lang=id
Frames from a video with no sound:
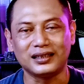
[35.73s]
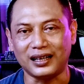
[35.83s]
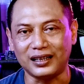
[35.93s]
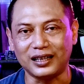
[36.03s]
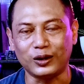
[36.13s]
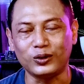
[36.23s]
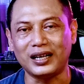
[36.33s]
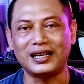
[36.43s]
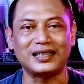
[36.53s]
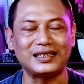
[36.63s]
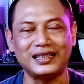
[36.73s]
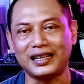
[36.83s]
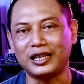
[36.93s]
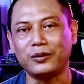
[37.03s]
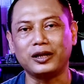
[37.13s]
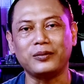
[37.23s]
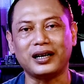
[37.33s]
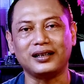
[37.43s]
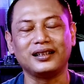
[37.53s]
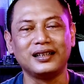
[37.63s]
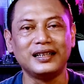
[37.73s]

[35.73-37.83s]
Salah satunya ketika teman-teman